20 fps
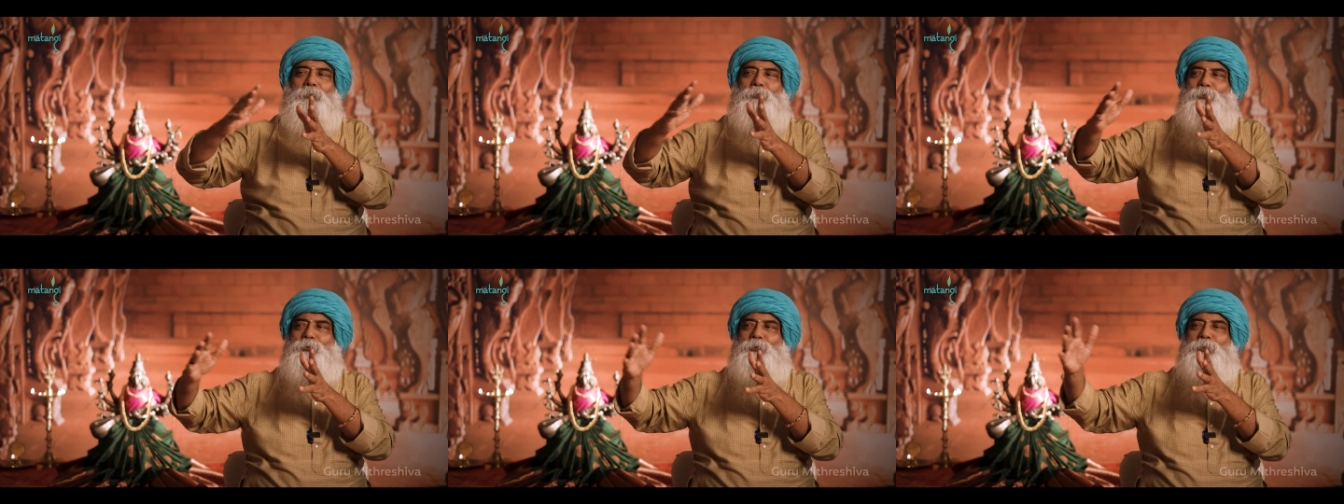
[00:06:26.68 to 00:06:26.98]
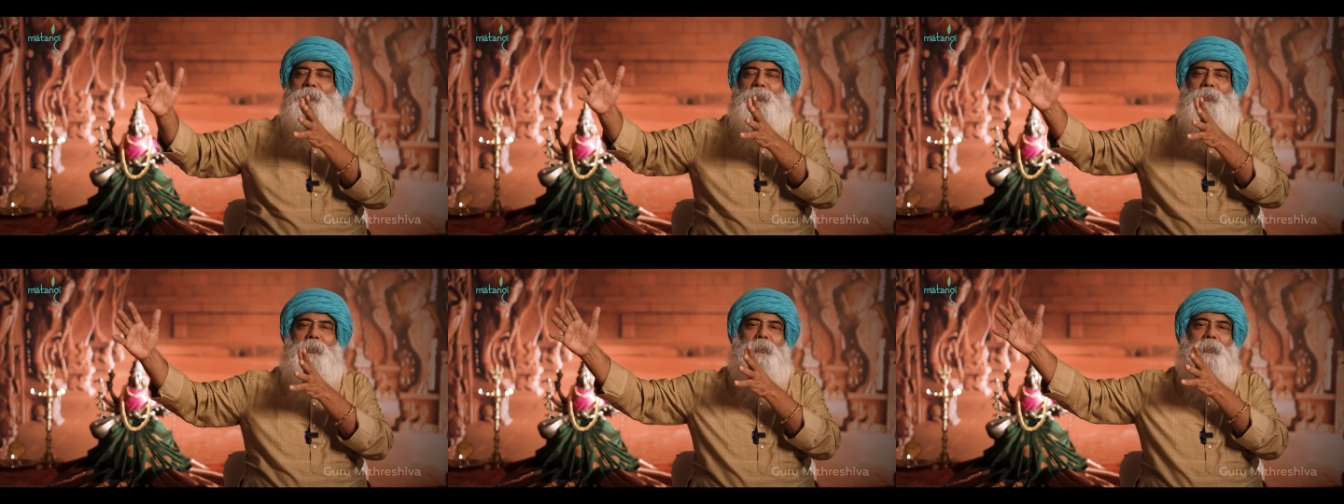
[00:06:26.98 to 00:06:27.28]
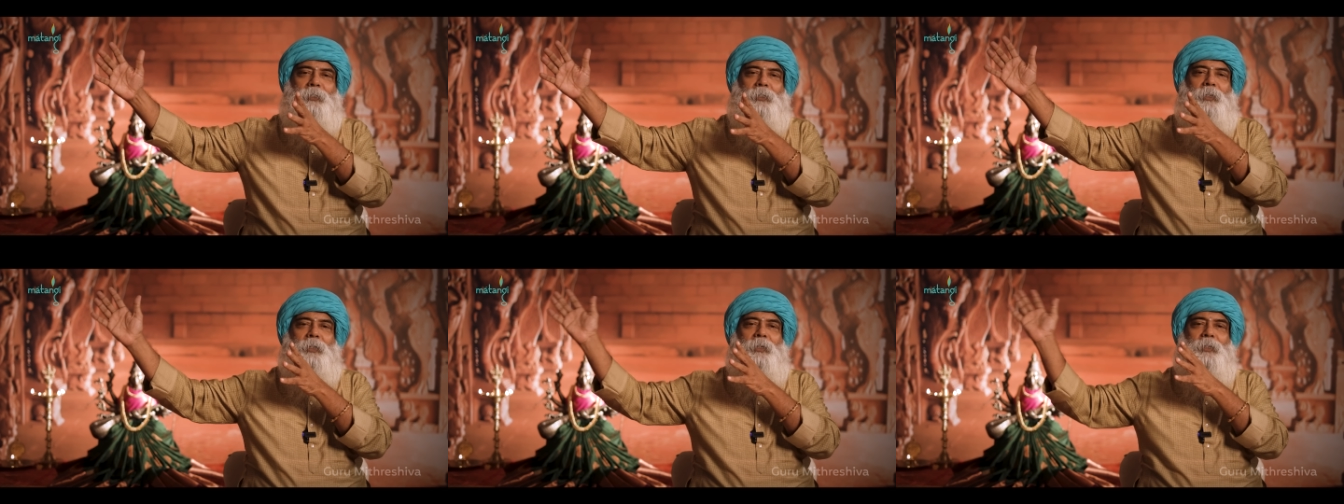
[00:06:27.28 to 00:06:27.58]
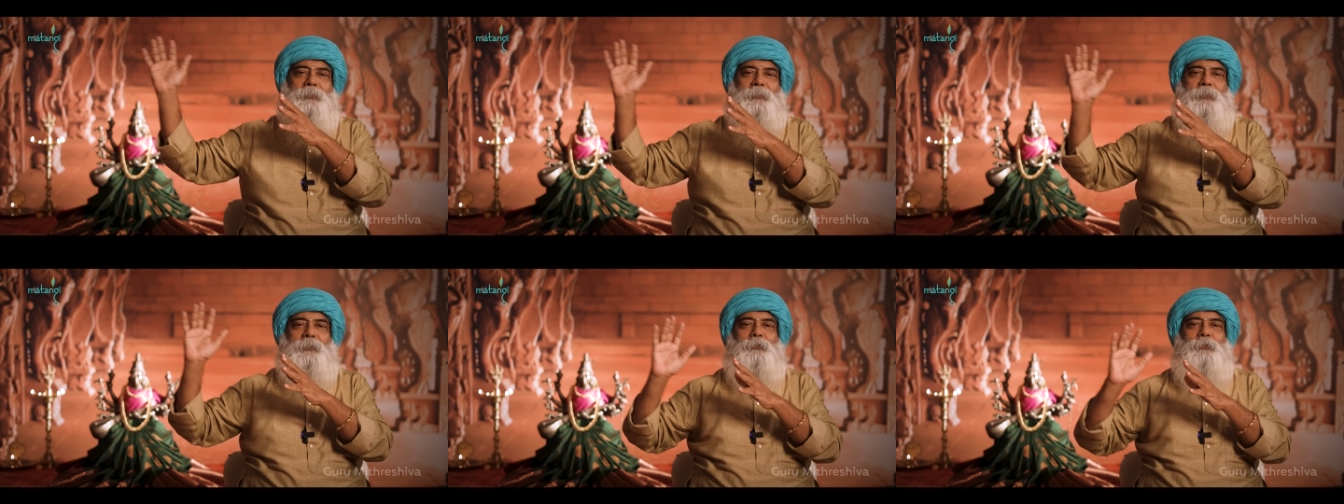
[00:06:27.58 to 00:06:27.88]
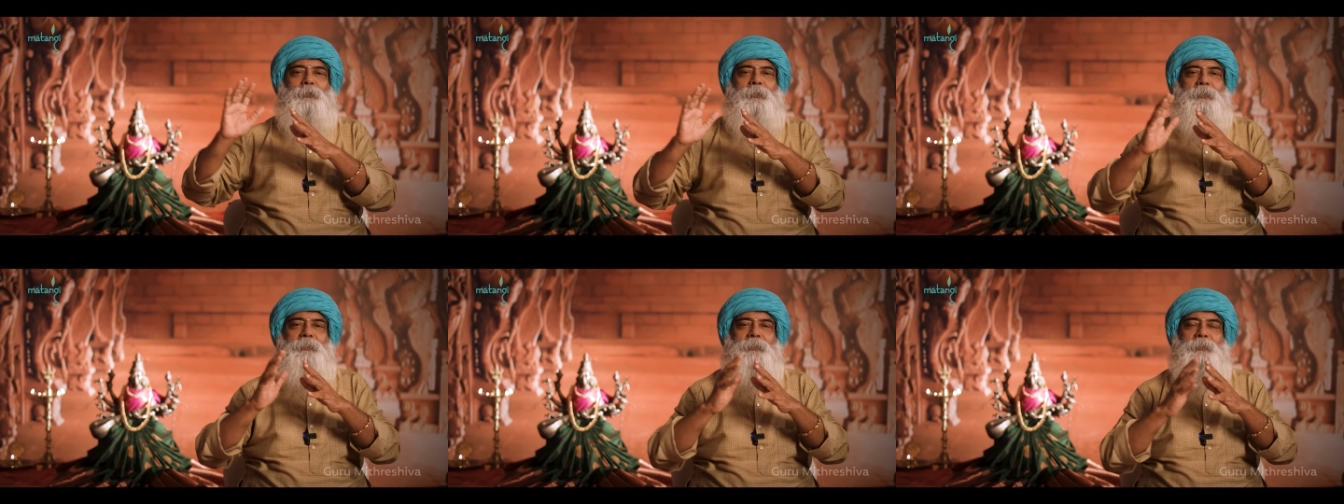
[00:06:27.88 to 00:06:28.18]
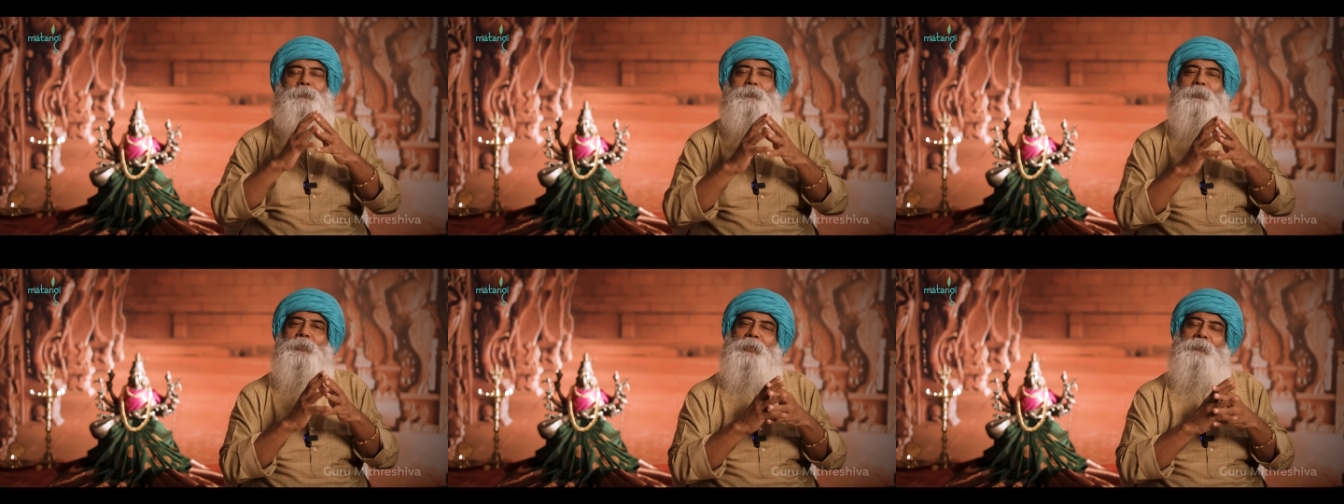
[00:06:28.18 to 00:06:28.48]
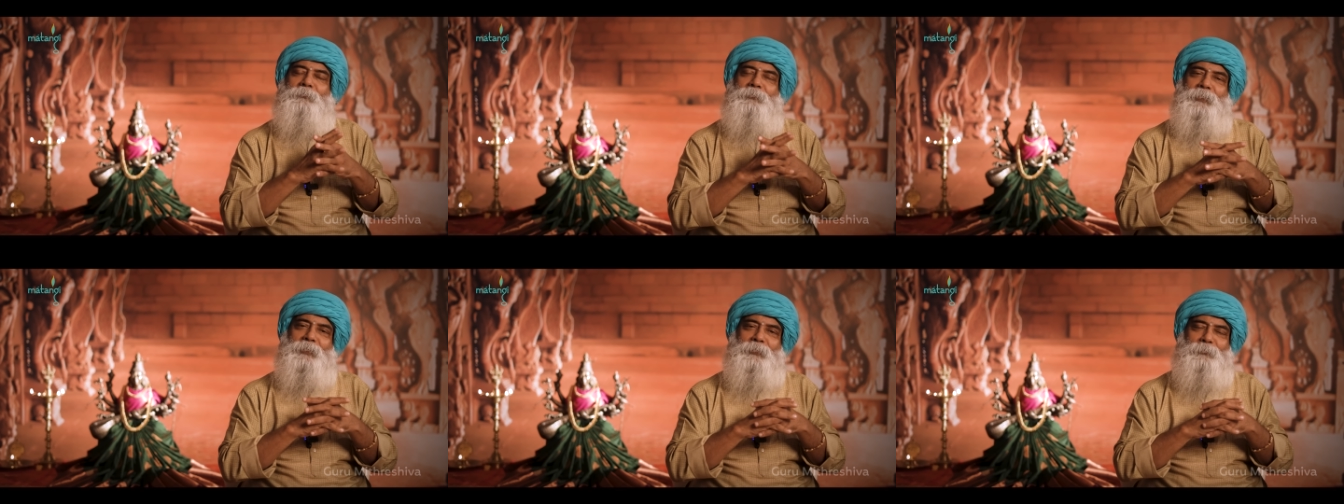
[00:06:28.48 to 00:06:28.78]
நூற்றுக்கணக்கான சகோதர
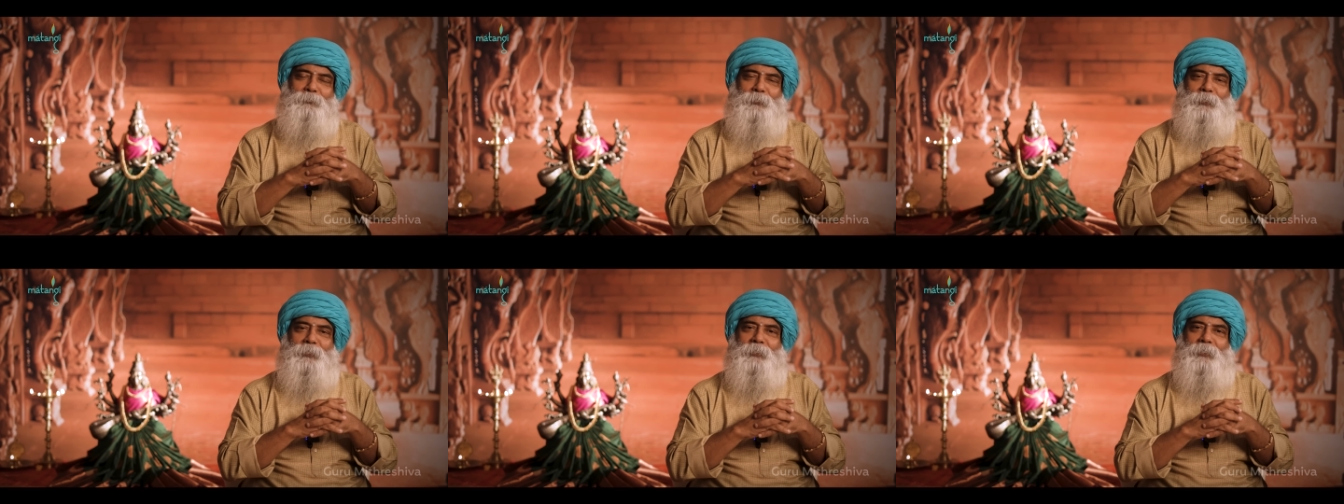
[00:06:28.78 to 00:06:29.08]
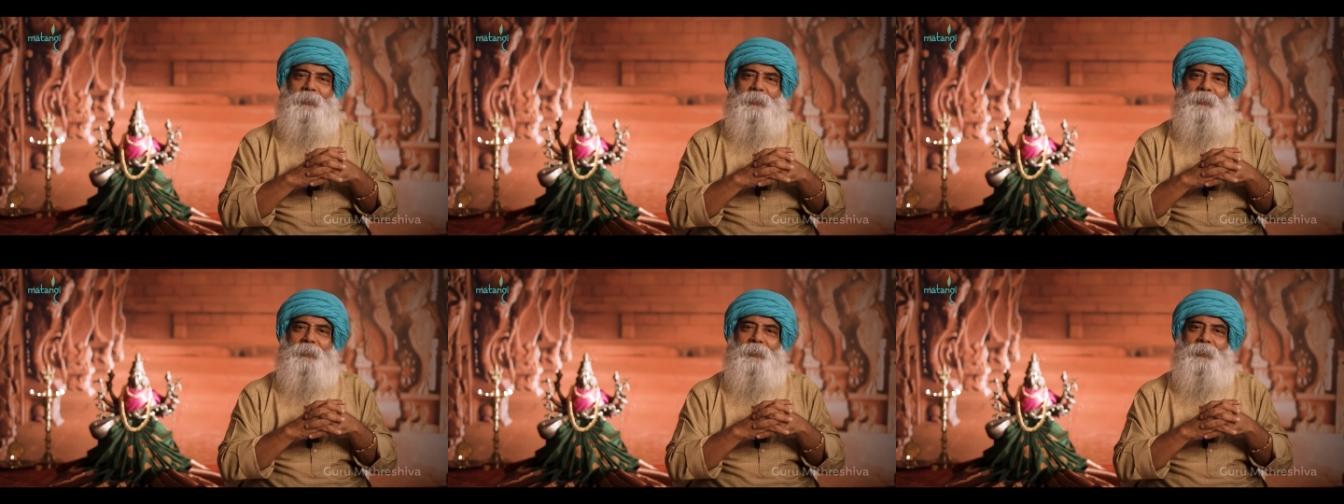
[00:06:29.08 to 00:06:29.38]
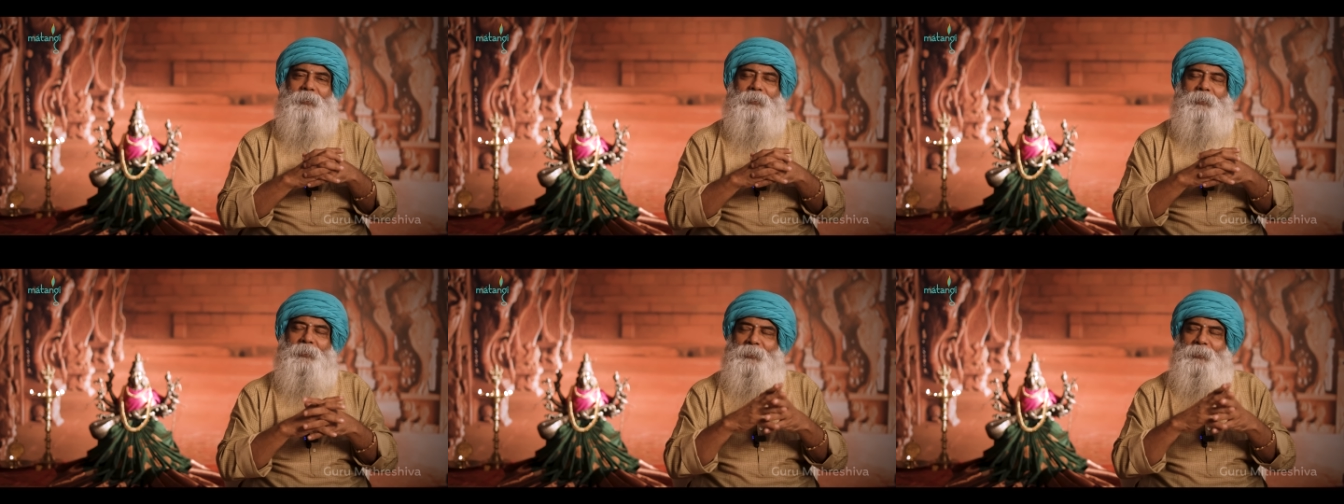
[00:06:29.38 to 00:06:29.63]
சகோதரிகள் வந்துட்டு போயிருக்காங்க